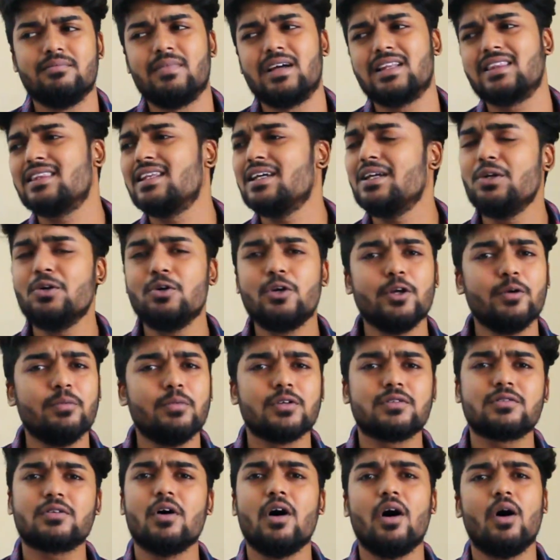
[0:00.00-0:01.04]
மற்ற
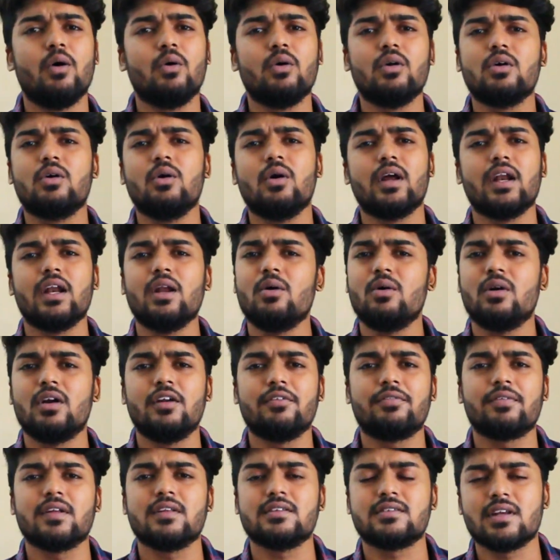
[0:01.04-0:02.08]
யூடியூபர்ஸ்க்கும் அவங்களுக்கும் என்ன ஒரு
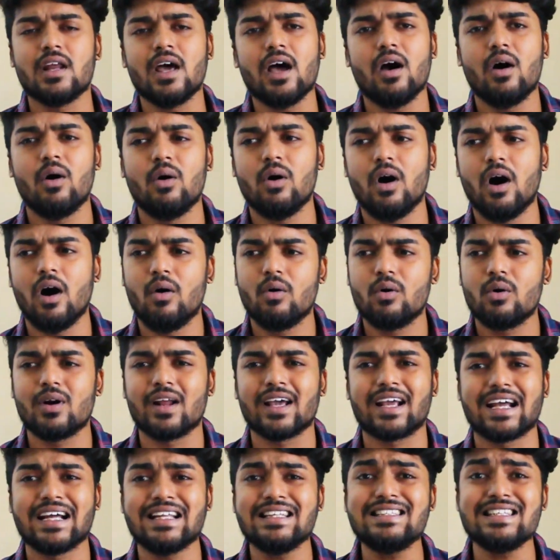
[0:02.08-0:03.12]
டிஃப்ரென்ஸ்னால்
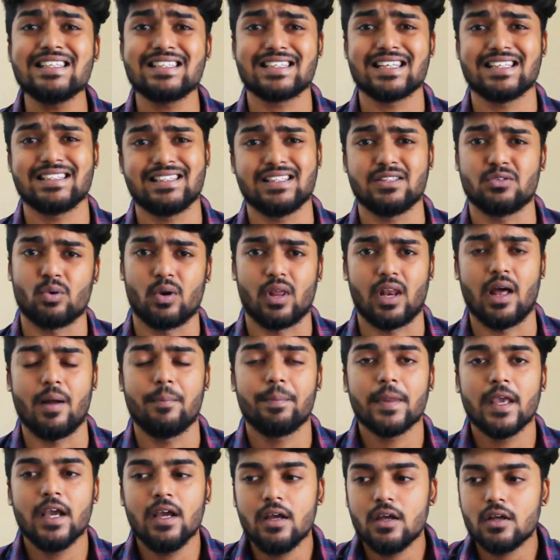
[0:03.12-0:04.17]
அவரோட கன்சிஸ்டன்சி
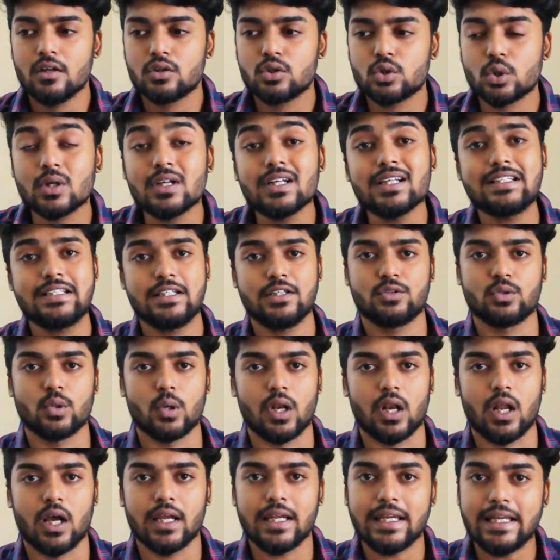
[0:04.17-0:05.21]
சொல்லலாம் தொடர்ச்சி
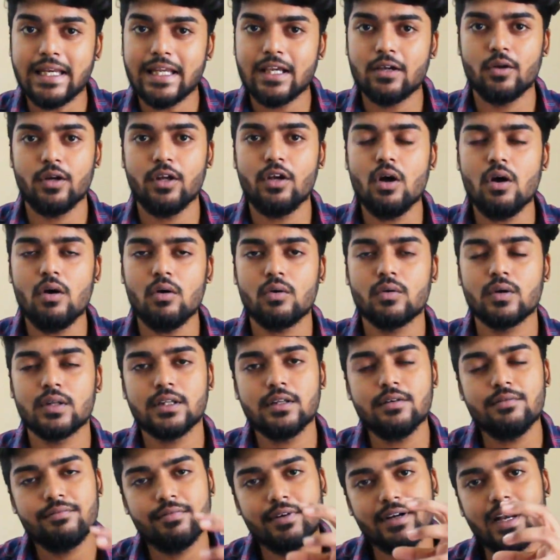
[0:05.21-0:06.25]
சொல்லலாம் இன்றைக்கி வரைக்கும் அவர்
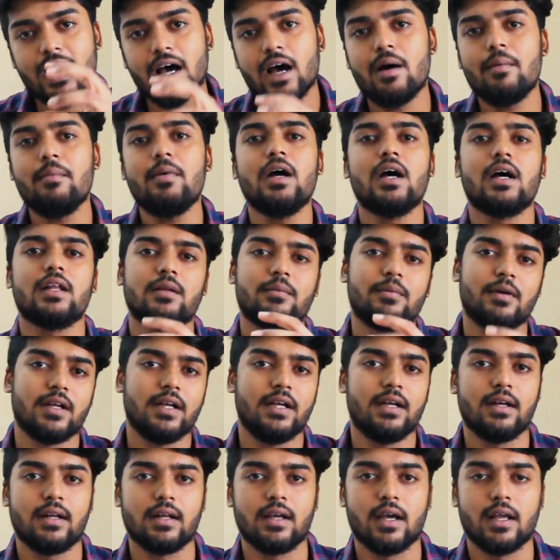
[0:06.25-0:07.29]
வந்து விடாமல் அதை
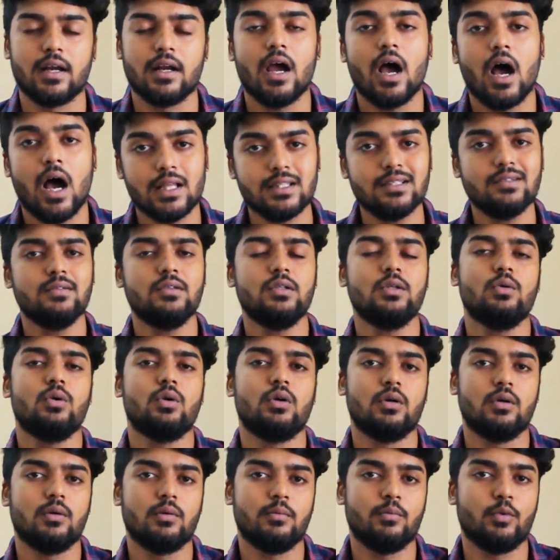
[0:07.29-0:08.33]
பண்ணிகிட்டு இருக்காரு அது வந்து
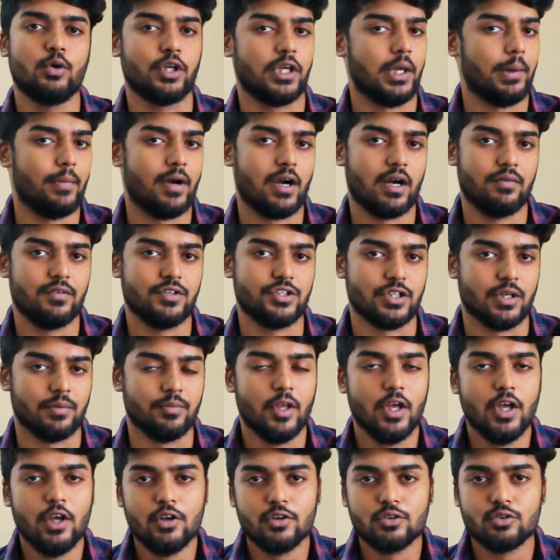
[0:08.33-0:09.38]
ஒரு முக்கியமான
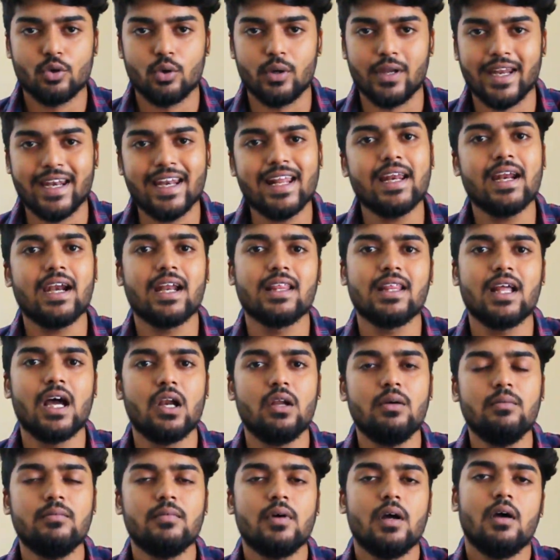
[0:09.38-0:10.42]
விஷயம் ஸோ என்ன
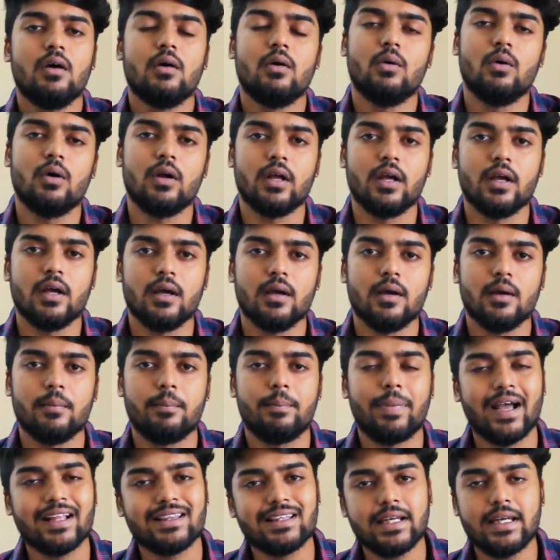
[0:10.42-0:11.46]
நடந்தாலும் ஒரு
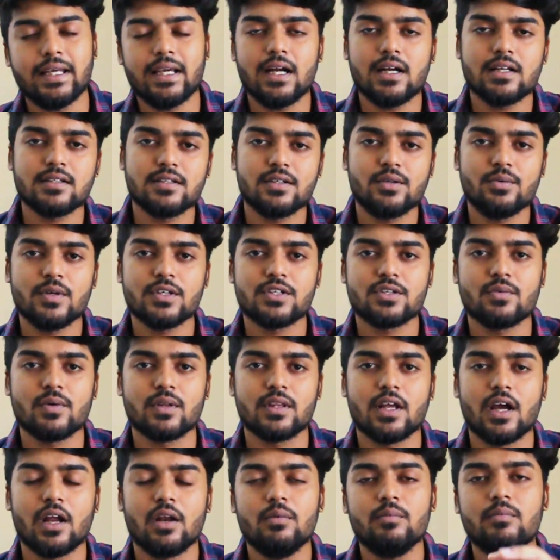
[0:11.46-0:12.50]
பேத்தட்டிக்கான சுச்சுவேஷன்
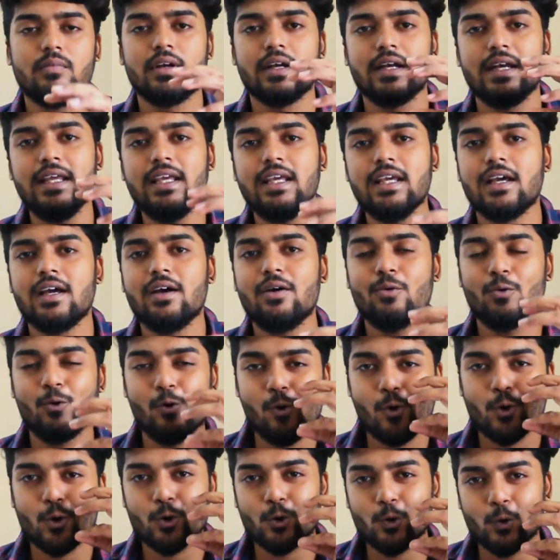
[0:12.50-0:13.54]
வந்தாலும் நீங்கள்
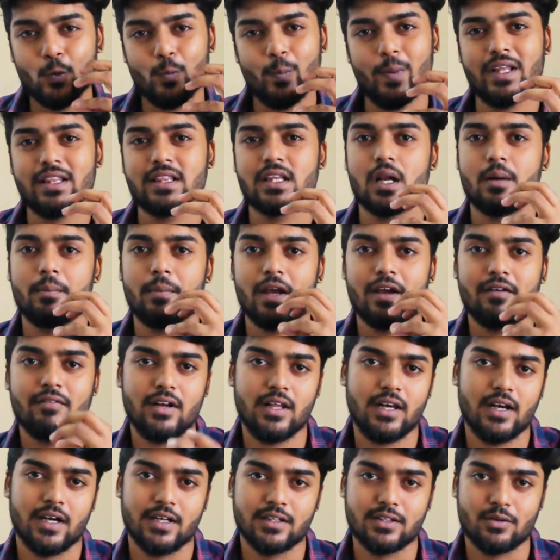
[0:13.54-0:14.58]
உங்களோட உண்மைத்தன்மையை
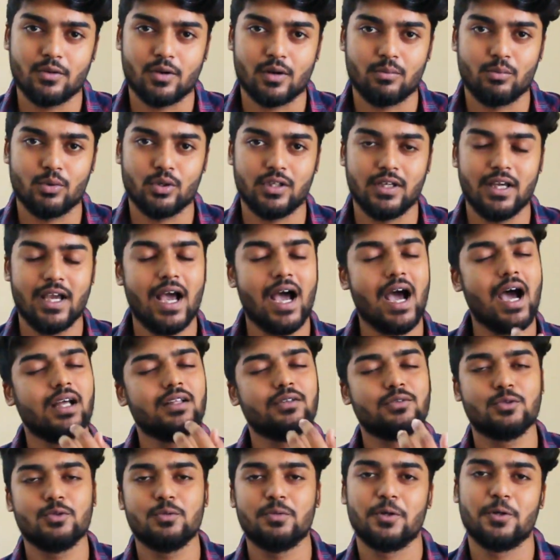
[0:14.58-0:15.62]
வெளியில் எடுத்துகிட்டு வரும்போது
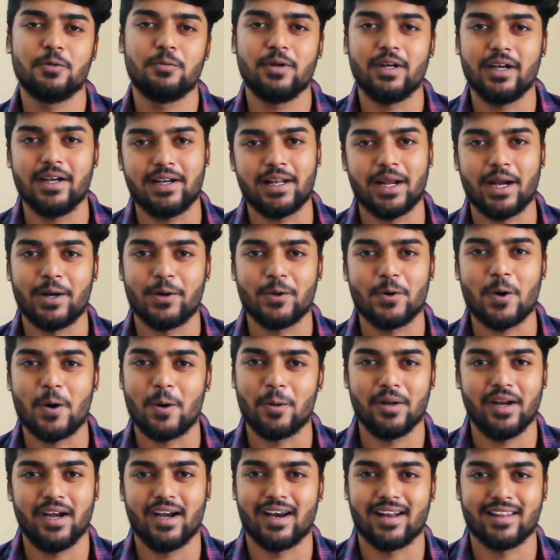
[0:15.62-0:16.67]
அது சூப்பர் டூப்பர் ஹிட் ஆகிடும்
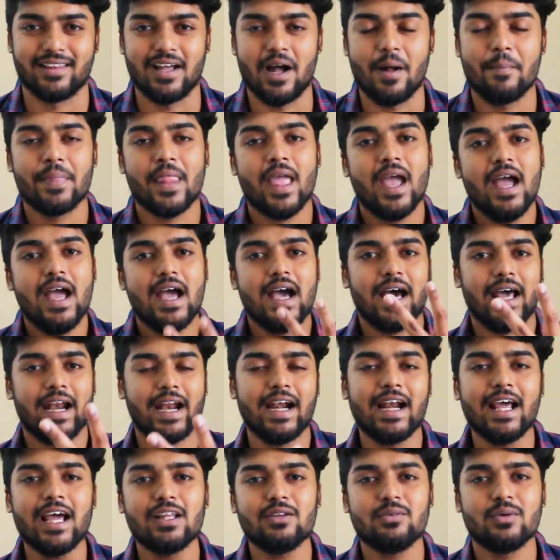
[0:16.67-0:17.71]
அப்படின்றது தான்
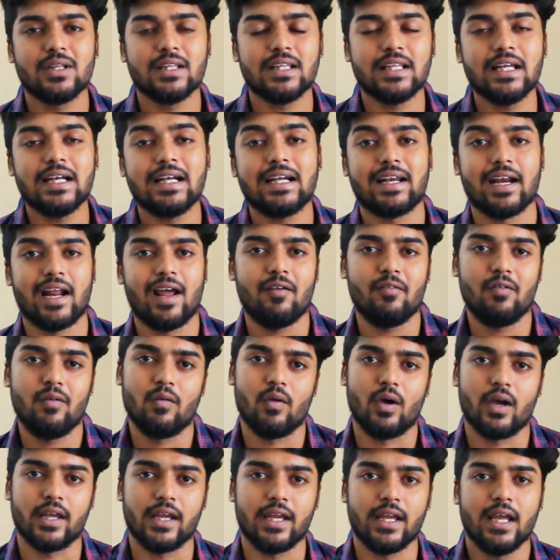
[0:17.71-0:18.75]
ரெண்டாவது வந்து ட்ராவல்
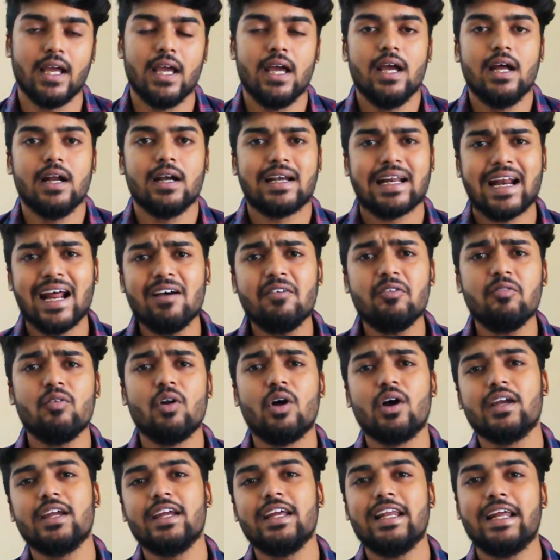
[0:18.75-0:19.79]
விளாகிங் ட்ராவல்
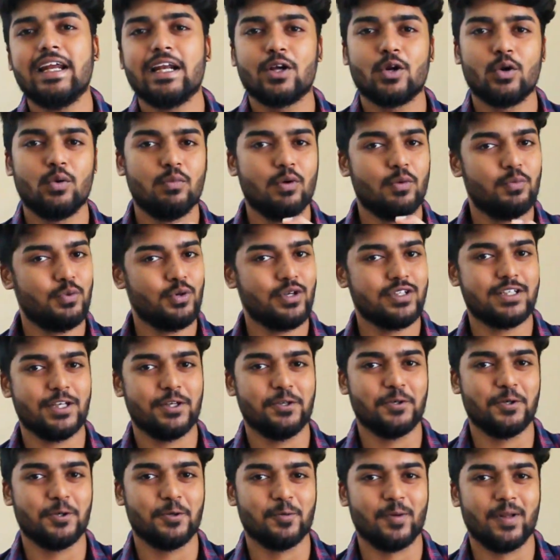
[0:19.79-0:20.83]
விளாகிங்கில் எனக்கு ரொம்ப பிடிச்ச
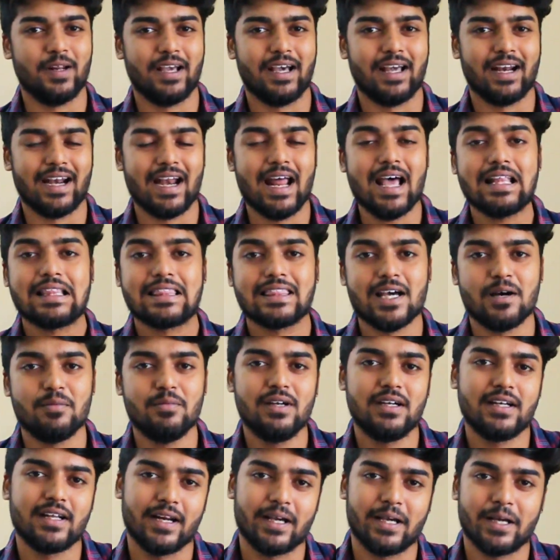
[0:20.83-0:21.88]
யூடியூபர் யாருன்னா
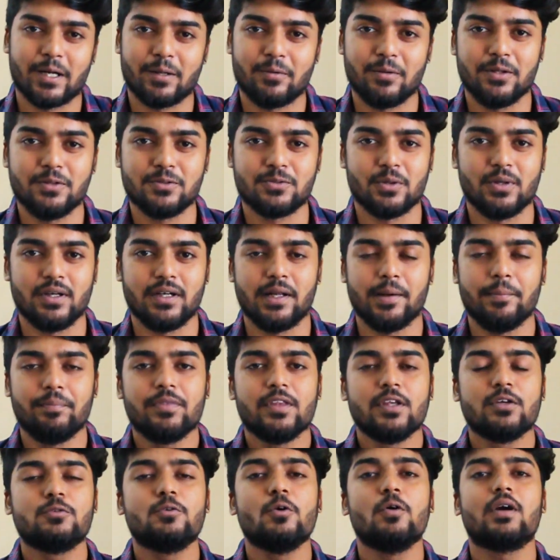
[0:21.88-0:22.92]
தமிழ் ட்ரக்கர் அப்படின்னு சொல்லிட்டு
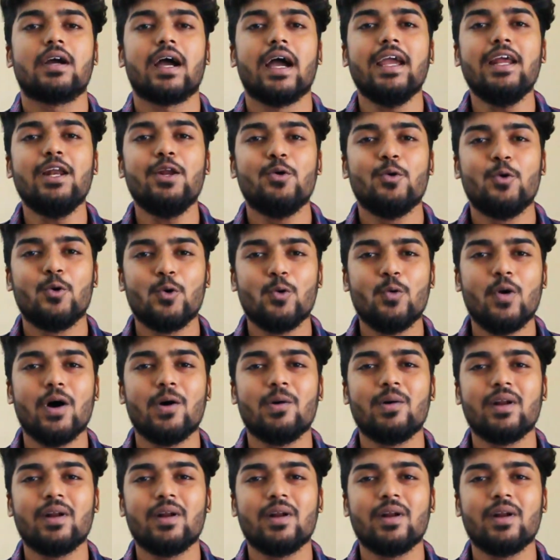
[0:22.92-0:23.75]
ஸோ கையில் ஒரு ரூபா